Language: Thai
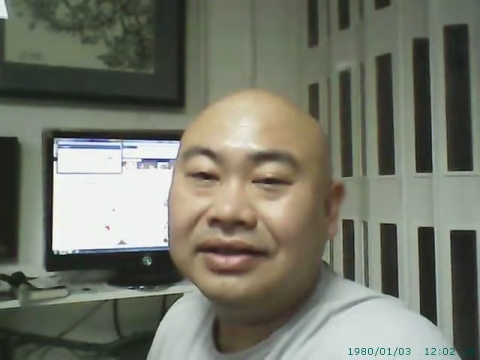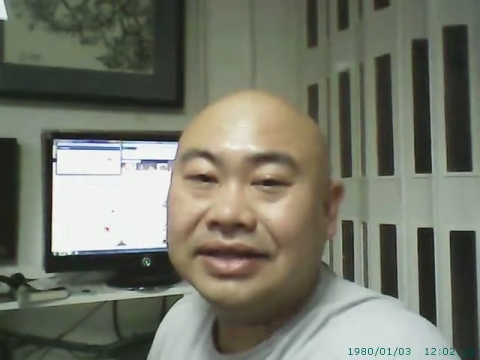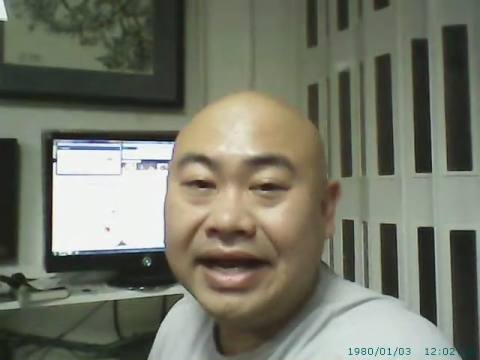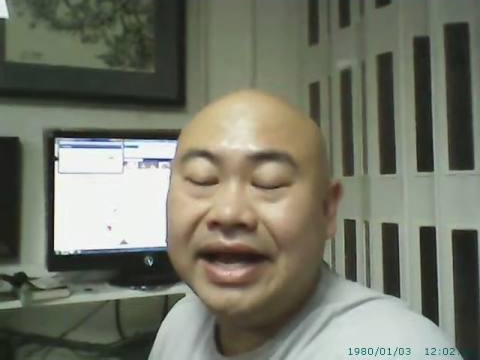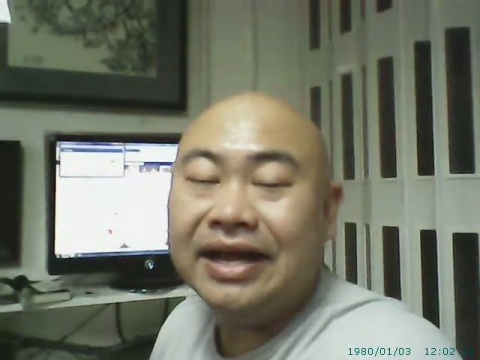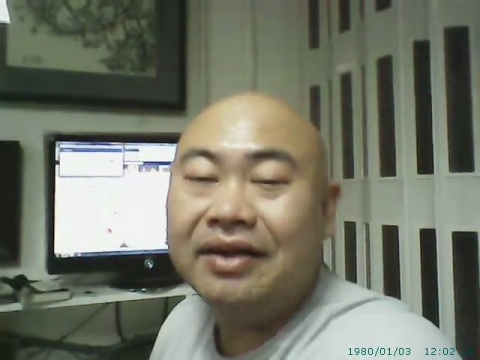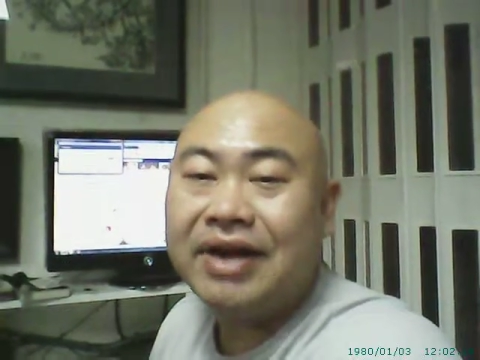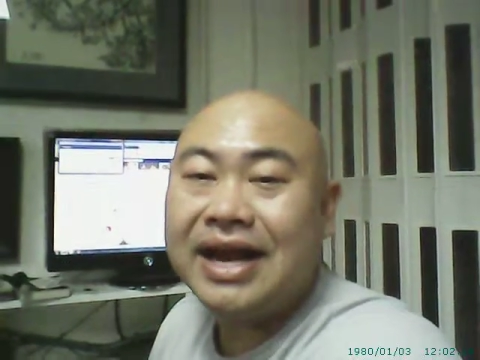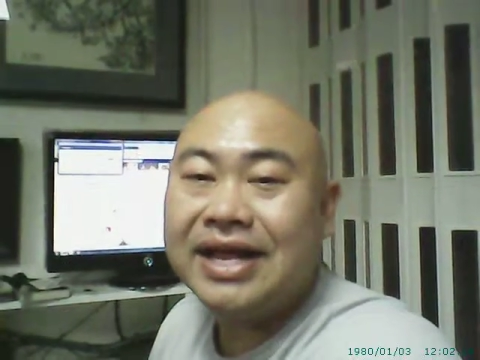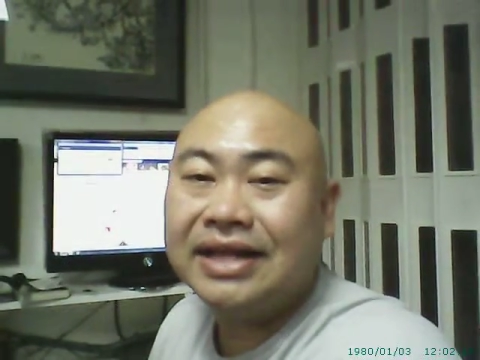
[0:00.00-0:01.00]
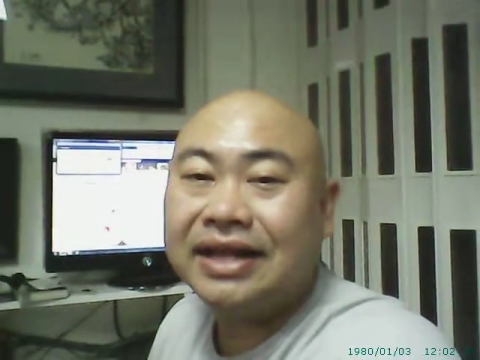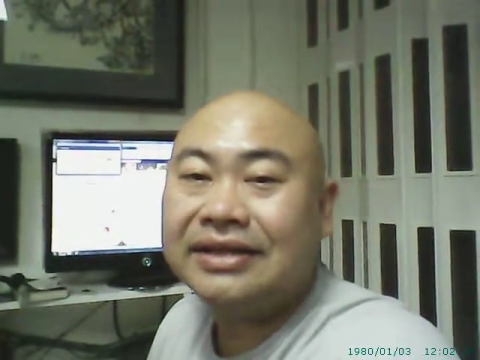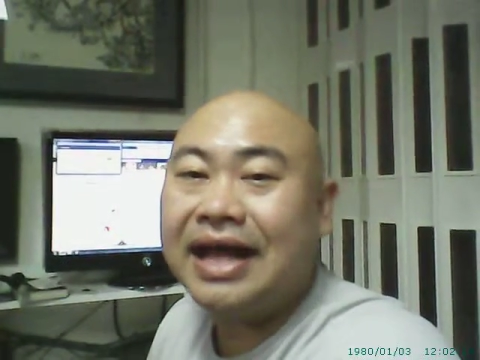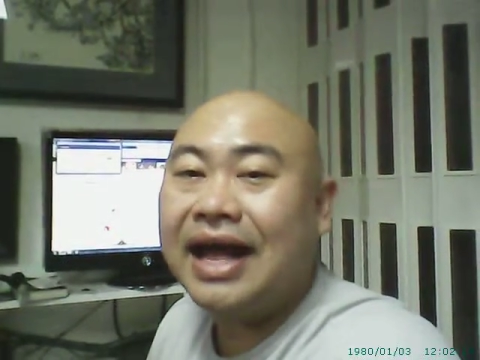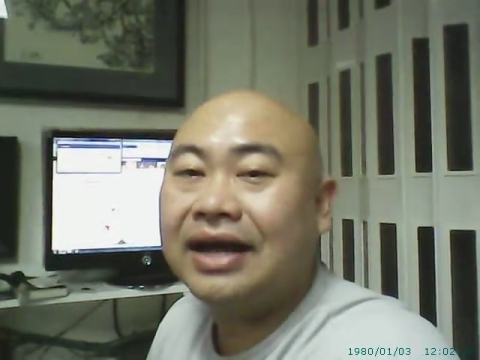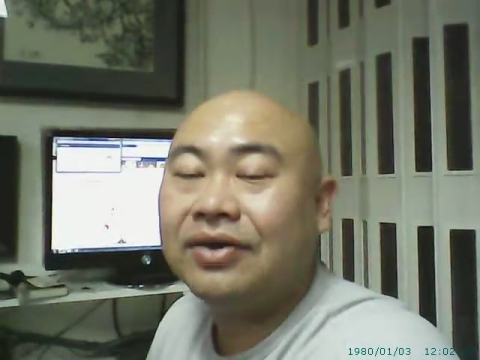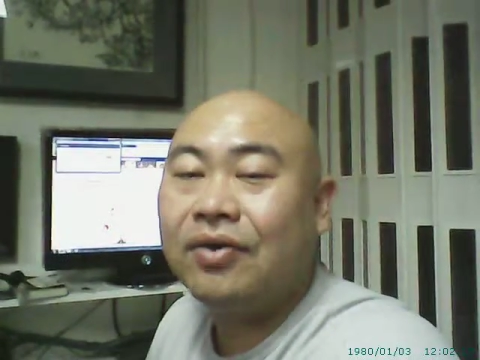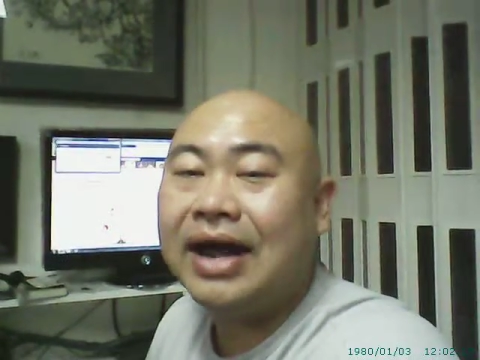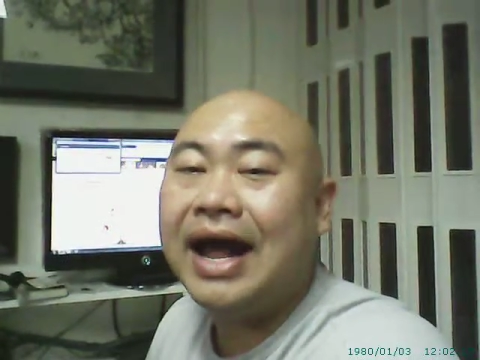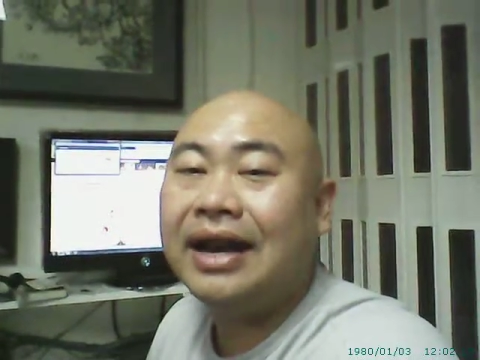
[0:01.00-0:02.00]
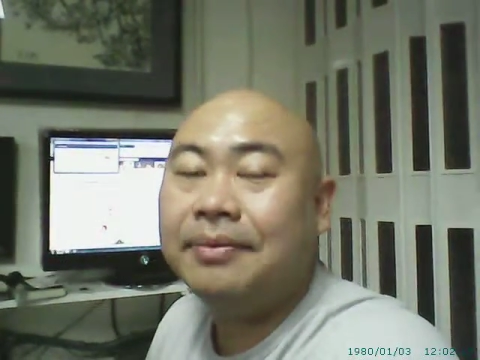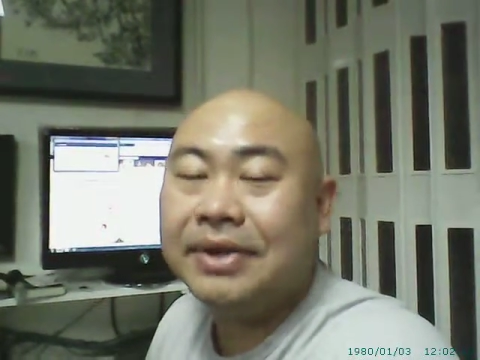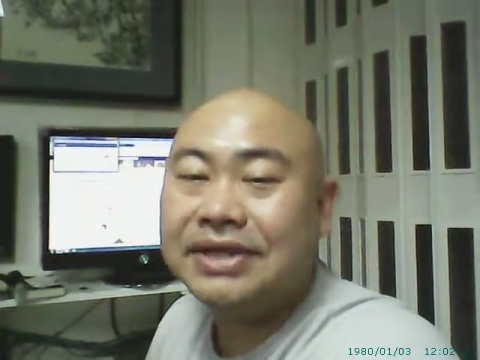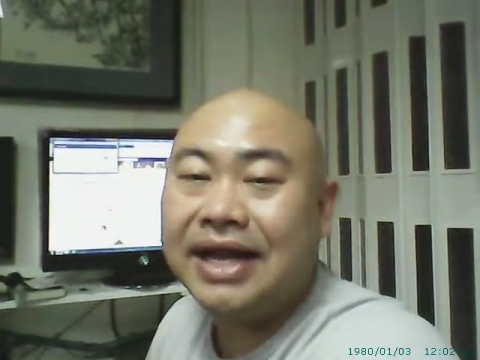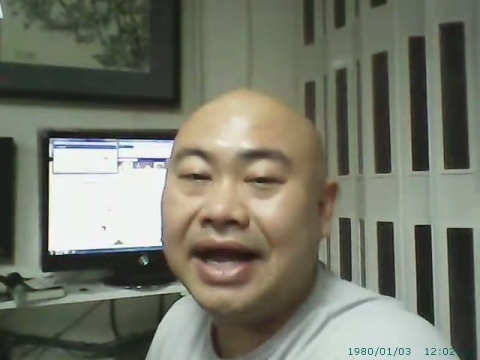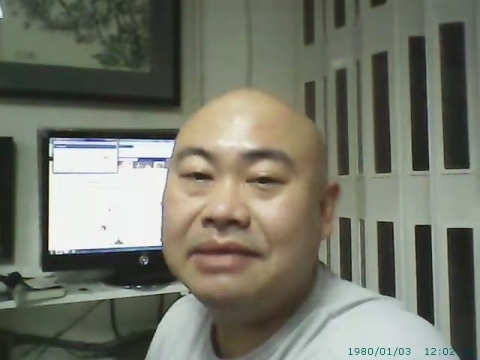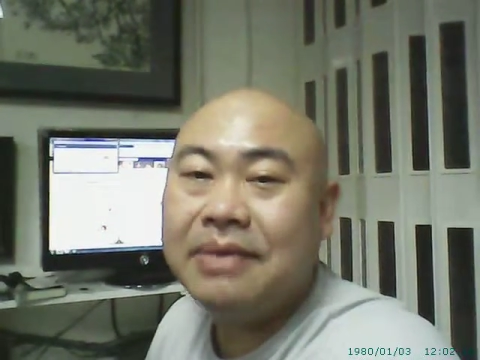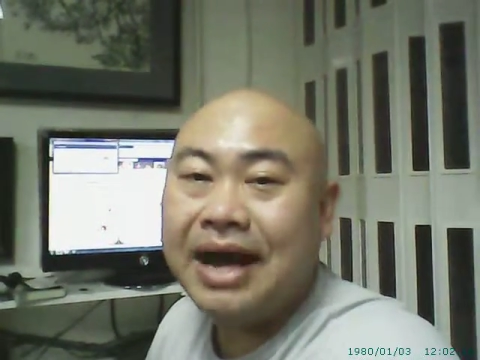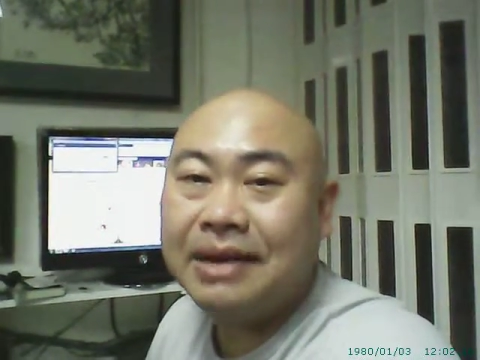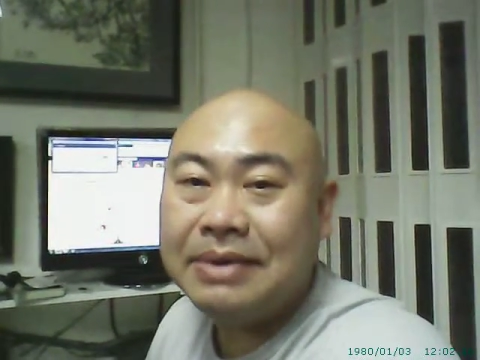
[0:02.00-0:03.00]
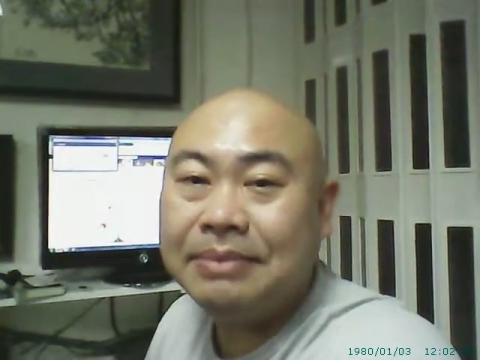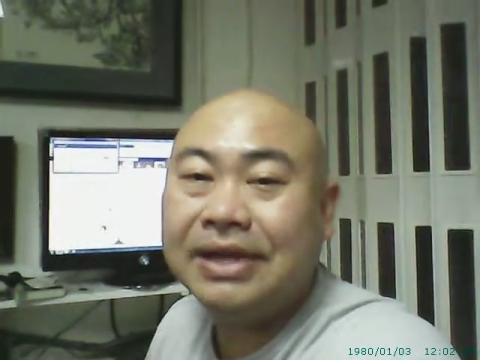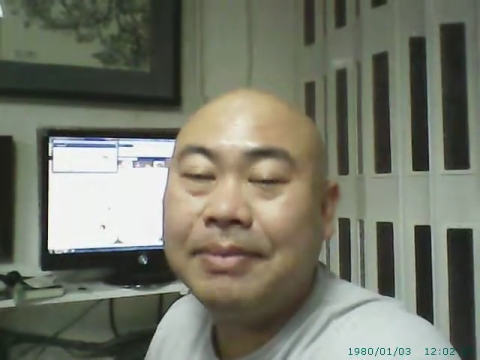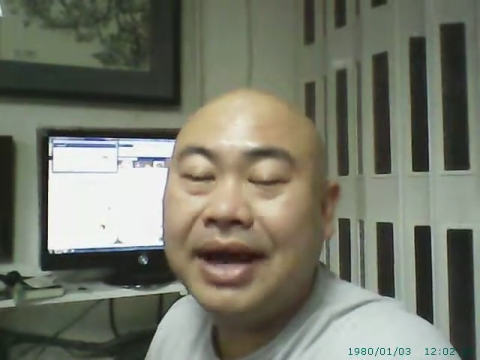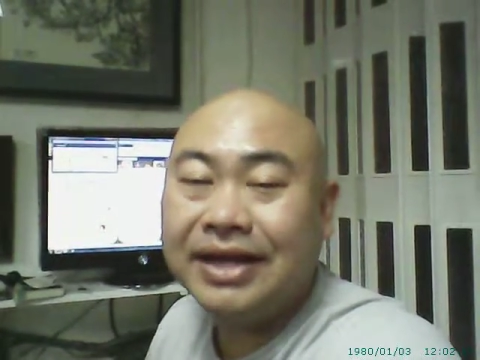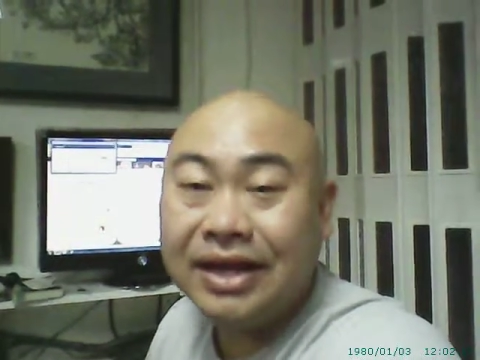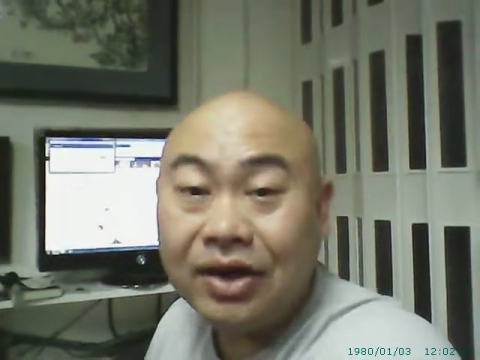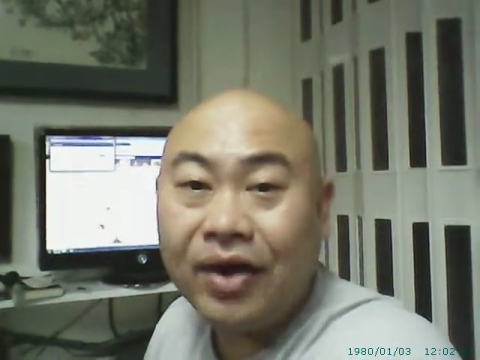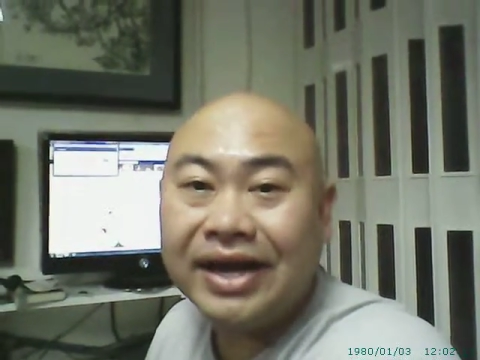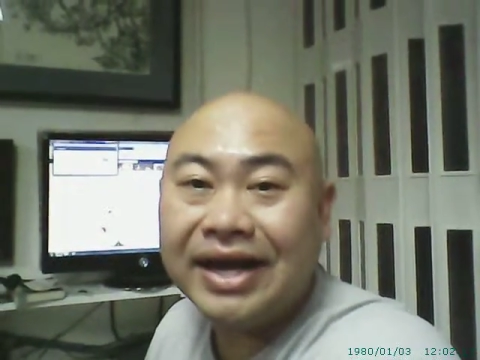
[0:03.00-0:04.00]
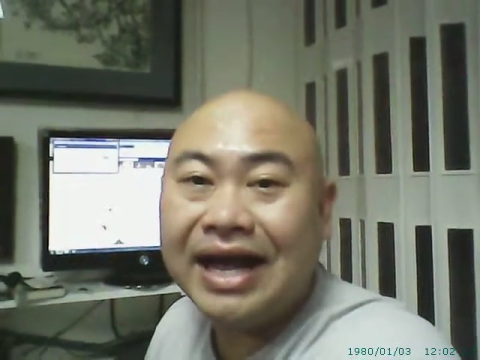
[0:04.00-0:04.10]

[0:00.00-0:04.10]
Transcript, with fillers: จะได้เห็นรายละเอียดต่างๆของงานและเผื่อจะได้อธิบายอะไรเพิ่มเติมบ้างนิดหน่อยนะ